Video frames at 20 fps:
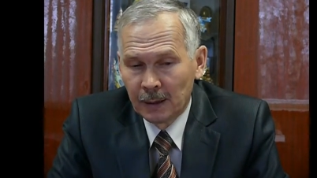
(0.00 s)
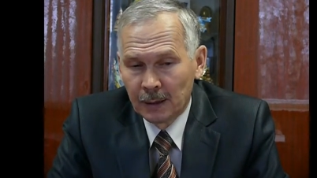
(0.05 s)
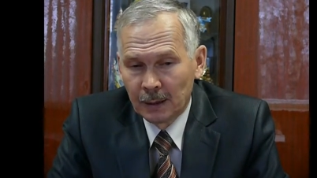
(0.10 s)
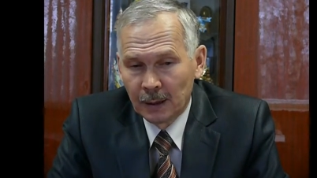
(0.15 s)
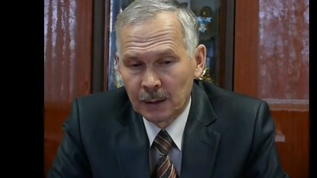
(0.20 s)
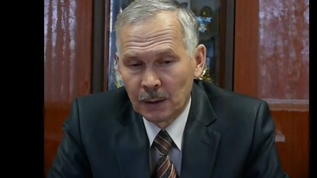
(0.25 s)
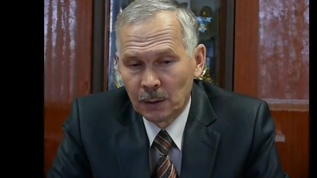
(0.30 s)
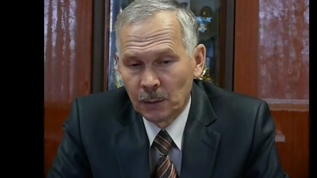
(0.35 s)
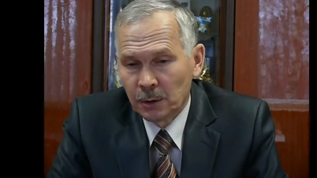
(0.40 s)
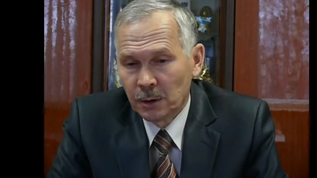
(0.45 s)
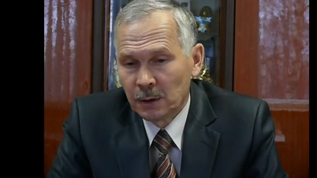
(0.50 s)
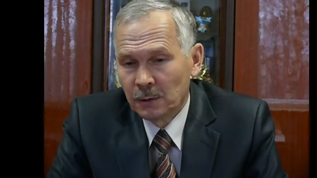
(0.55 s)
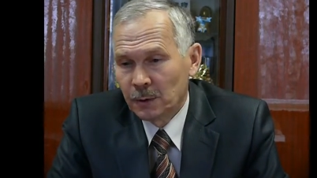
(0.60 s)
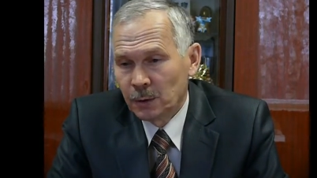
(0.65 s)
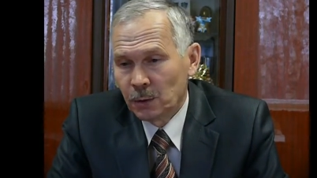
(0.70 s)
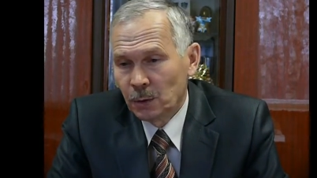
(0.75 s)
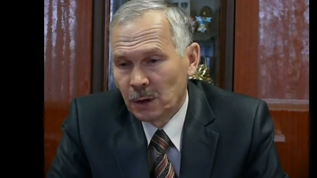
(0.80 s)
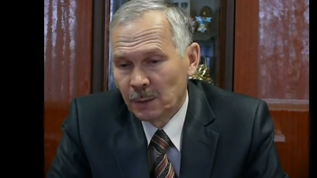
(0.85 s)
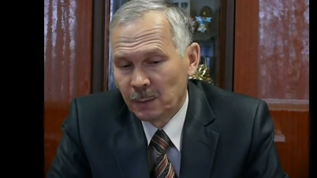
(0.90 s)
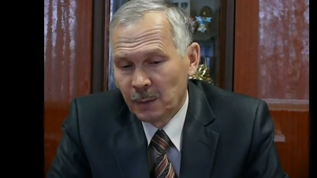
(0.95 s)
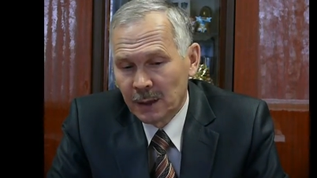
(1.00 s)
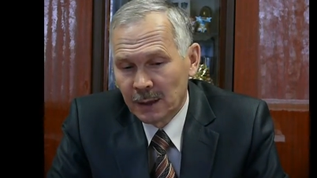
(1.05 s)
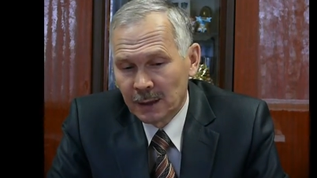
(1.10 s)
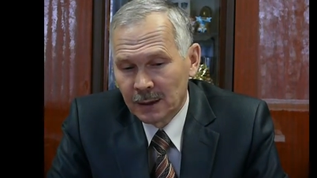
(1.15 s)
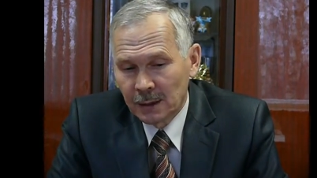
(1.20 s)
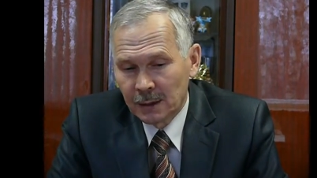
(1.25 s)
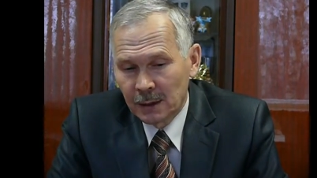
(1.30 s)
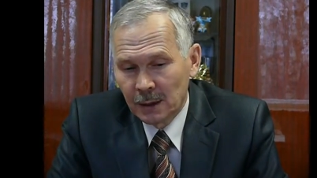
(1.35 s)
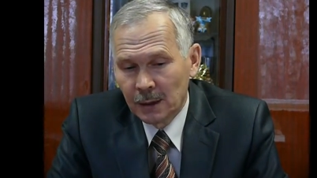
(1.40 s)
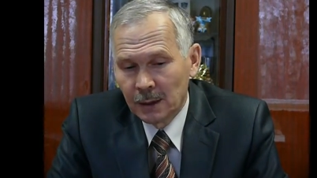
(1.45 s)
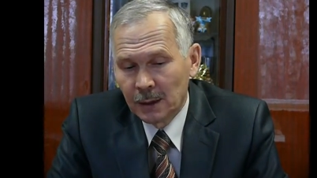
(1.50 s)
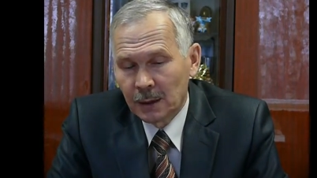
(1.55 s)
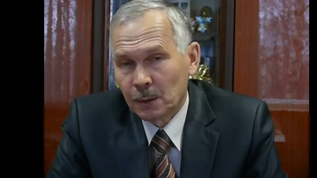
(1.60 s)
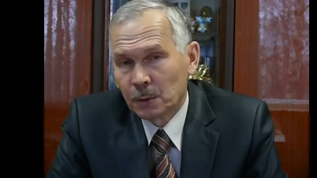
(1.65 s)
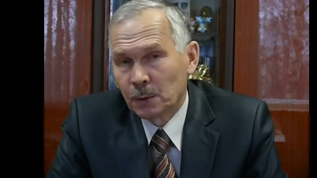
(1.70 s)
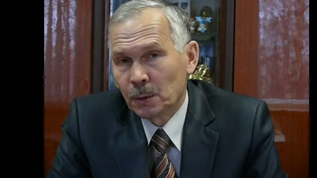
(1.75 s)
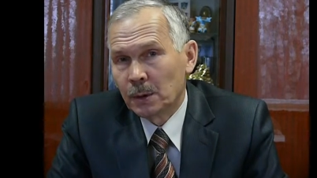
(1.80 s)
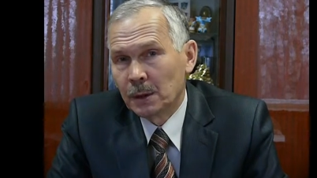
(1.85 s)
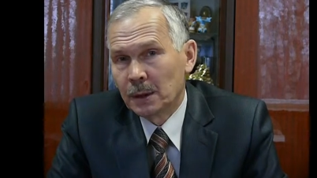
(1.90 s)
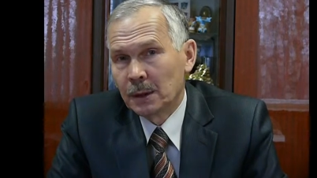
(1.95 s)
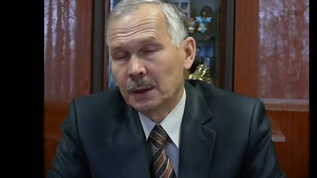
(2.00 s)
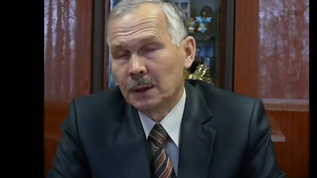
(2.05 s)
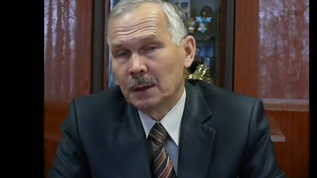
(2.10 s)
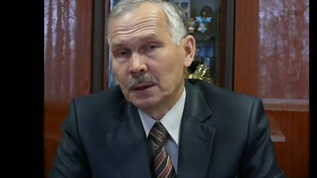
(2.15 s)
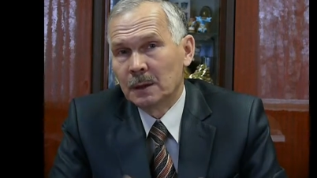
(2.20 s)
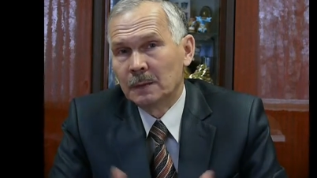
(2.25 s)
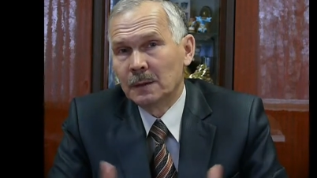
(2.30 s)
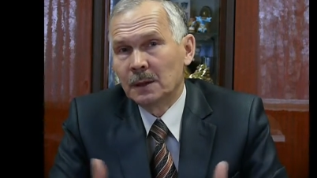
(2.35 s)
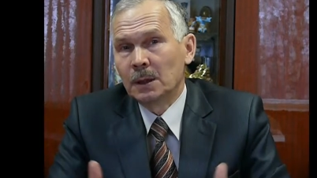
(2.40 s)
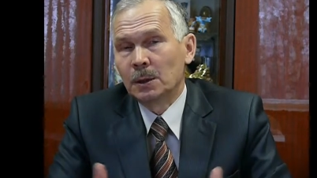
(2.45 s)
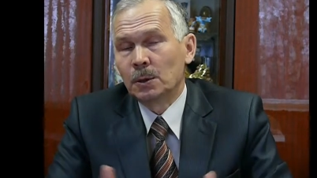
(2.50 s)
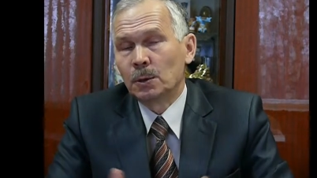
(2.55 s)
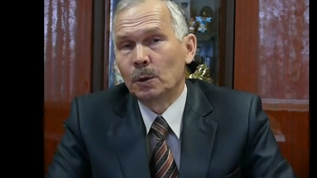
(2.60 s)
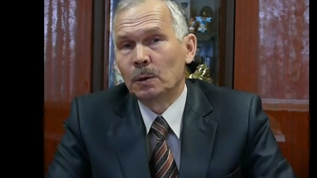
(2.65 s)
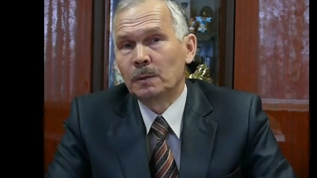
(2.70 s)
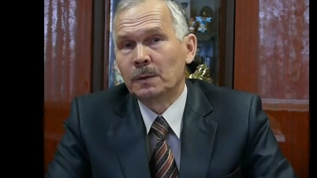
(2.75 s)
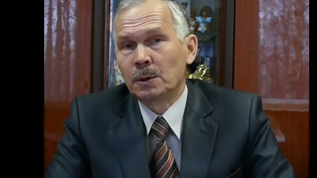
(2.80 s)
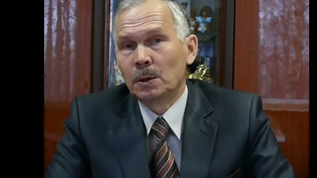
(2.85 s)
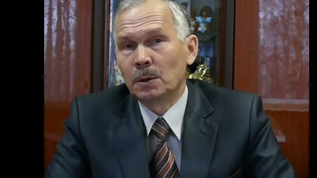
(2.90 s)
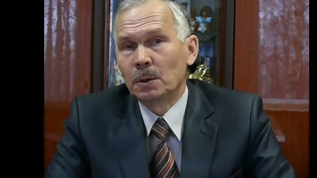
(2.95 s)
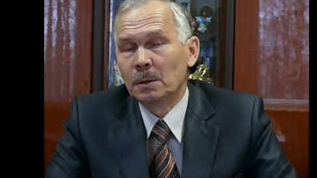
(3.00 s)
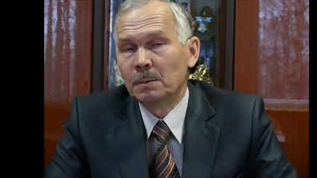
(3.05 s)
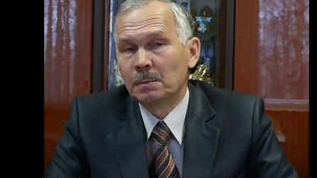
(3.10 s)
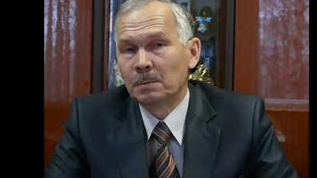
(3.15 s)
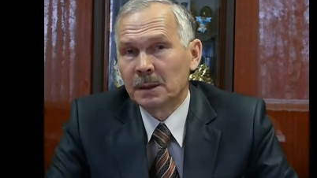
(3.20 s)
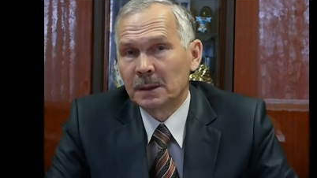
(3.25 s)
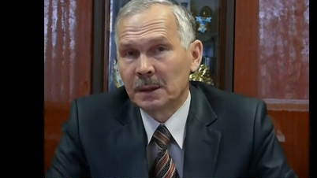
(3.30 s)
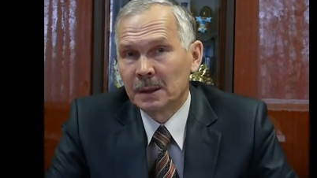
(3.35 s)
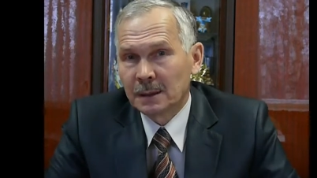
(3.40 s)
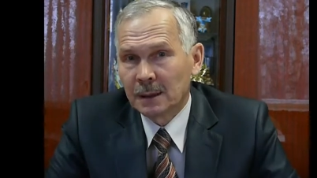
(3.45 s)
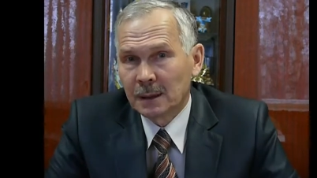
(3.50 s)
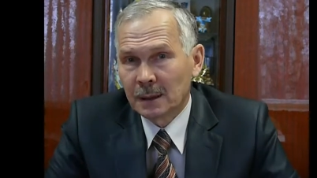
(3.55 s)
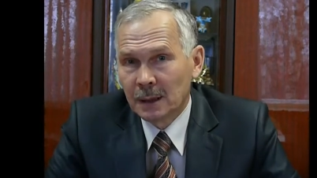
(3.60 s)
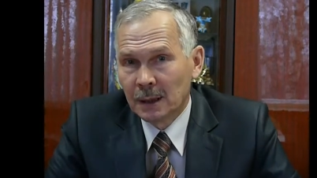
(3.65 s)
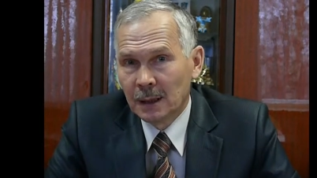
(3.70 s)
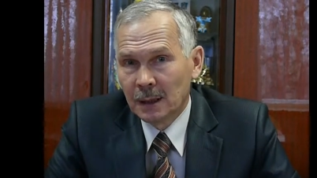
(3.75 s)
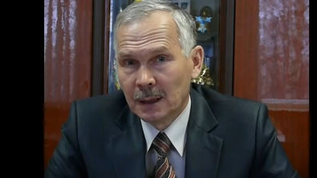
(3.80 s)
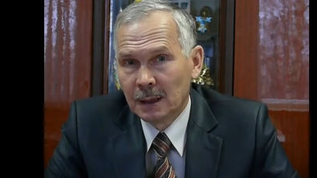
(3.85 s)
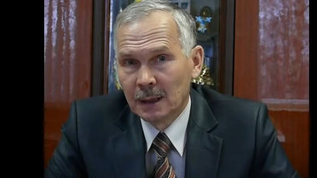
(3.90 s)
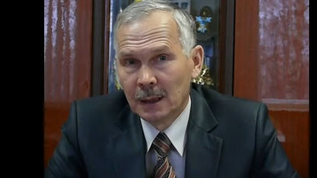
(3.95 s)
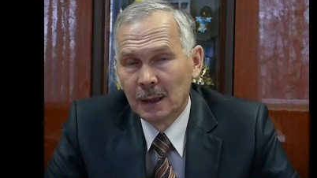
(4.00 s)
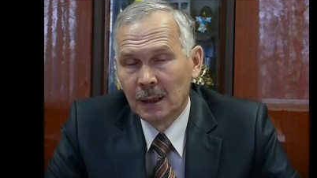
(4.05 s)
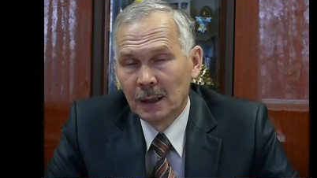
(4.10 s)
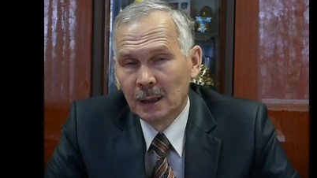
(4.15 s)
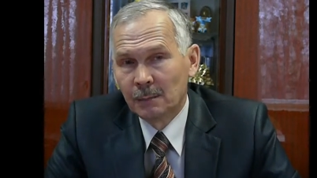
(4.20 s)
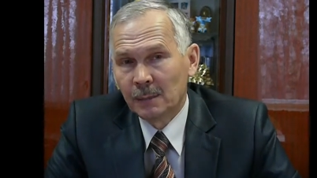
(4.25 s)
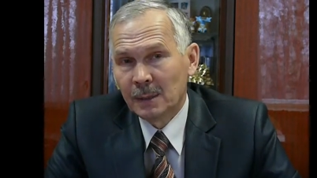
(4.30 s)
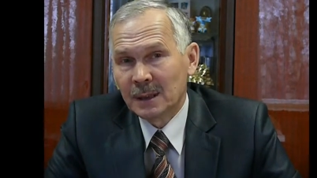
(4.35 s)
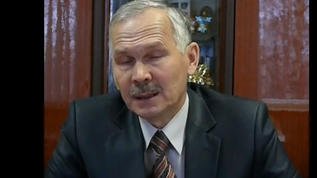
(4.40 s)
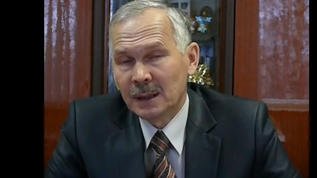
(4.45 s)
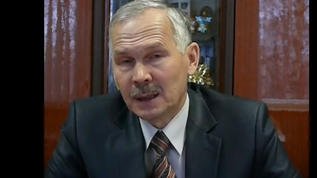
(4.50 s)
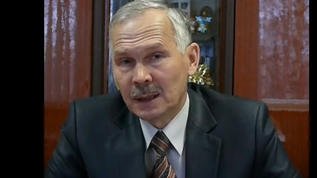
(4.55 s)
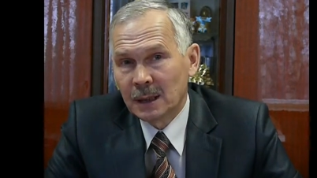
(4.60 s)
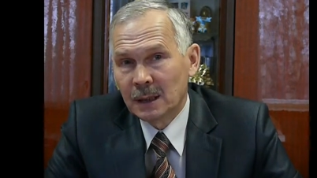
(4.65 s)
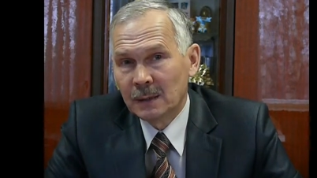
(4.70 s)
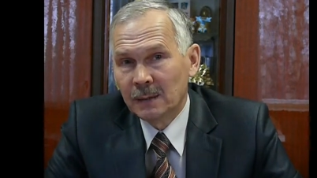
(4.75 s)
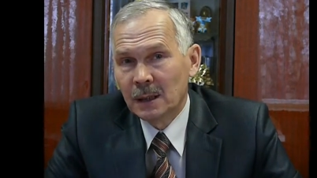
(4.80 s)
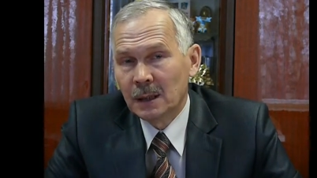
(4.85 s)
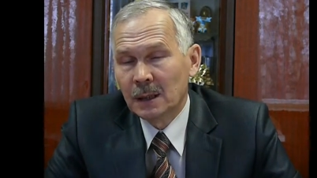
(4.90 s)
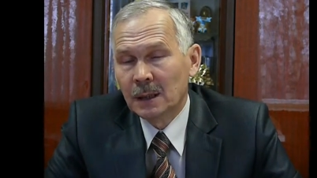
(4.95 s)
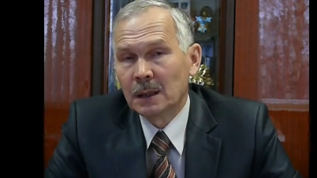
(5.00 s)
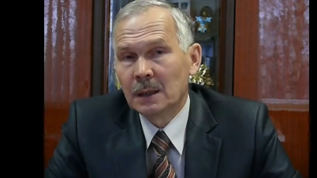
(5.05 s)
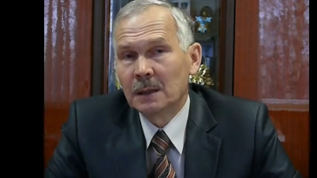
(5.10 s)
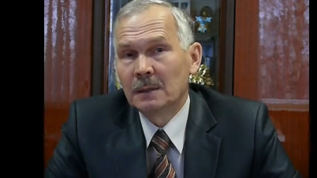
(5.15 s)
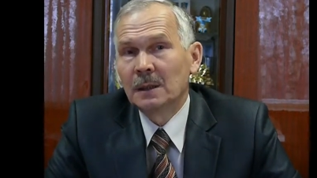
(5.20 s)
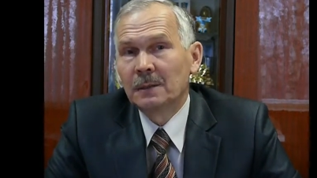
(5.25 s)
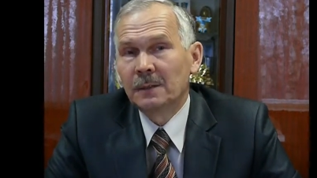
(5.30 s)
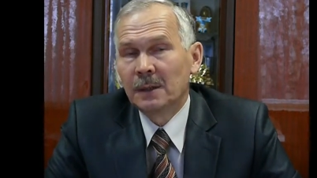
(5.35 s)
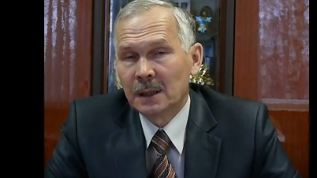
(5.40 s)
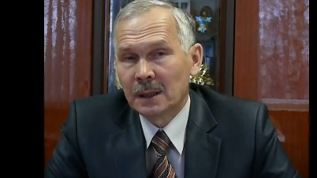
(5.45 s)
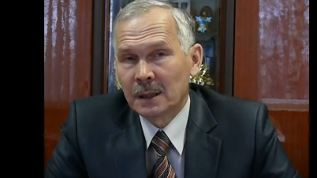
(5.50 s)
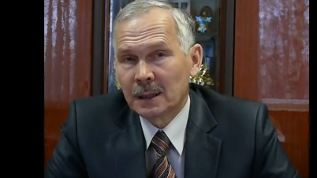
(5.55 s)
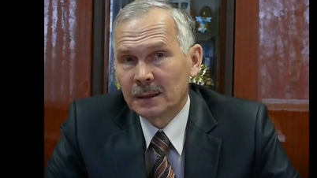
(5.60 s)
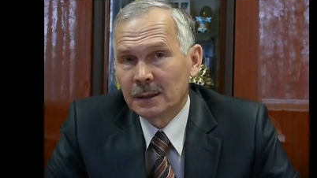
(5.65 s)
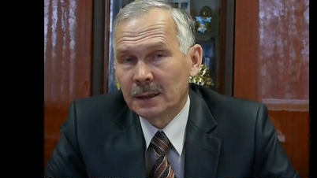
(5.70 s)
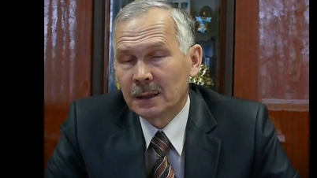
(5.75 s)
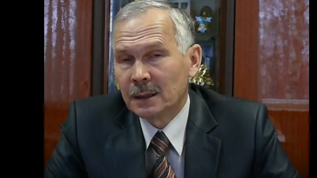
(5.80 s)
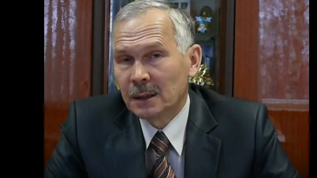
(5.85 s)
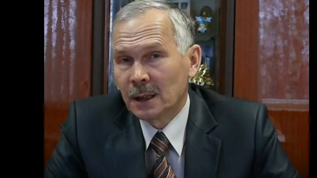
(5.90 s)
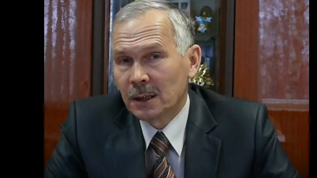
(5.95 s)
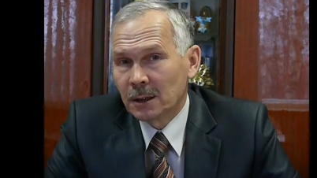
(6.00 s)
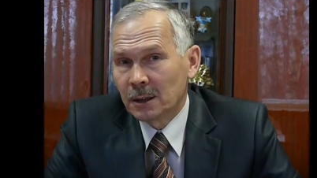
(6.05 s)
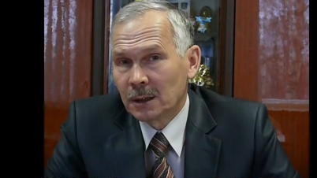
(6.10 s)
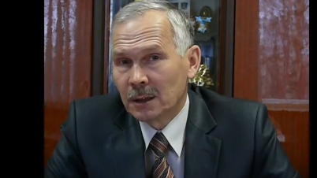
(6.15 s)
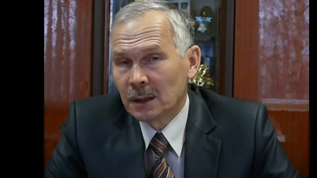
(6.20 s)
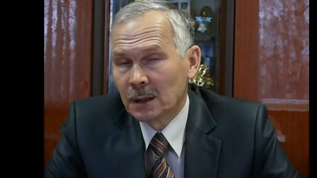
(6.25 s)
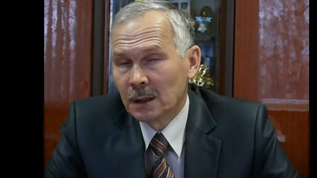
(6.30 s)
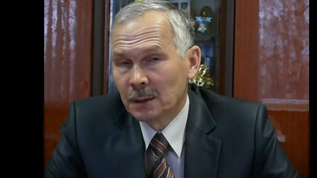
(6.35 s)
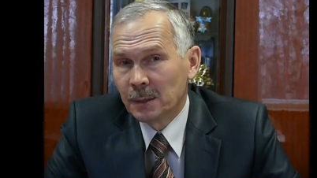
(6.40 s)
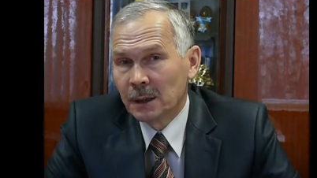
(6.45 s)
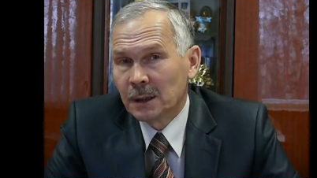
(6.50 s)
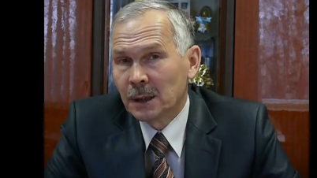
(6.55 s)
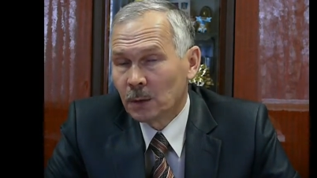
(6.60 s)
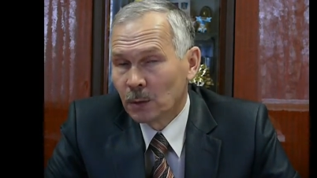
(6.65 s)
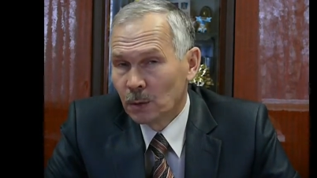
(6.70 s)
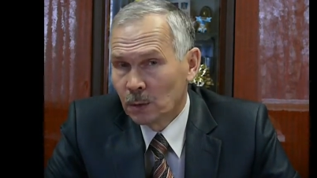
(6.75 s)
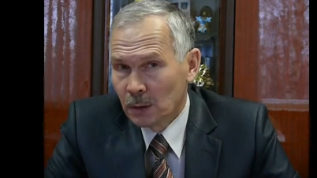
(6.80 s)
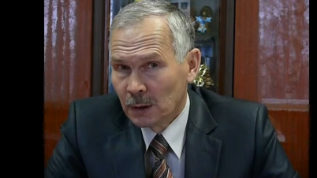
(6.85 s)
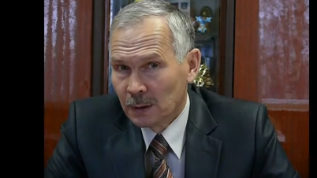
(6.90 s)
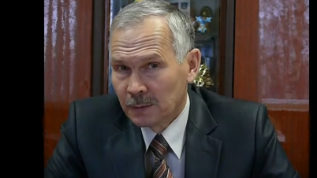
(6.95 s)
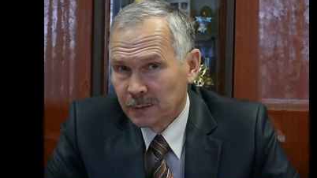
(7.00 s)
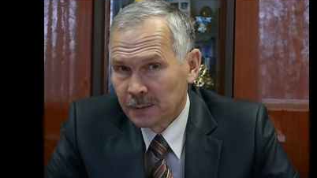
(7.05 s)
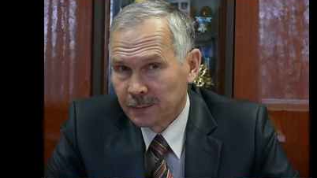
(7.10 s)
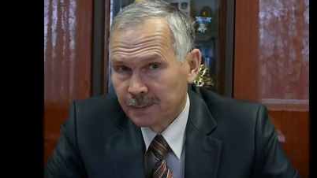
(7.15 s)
Это очень высокие показатели, которые говорит о высоком потенциале, мастерстве, квалификации наших педагогов.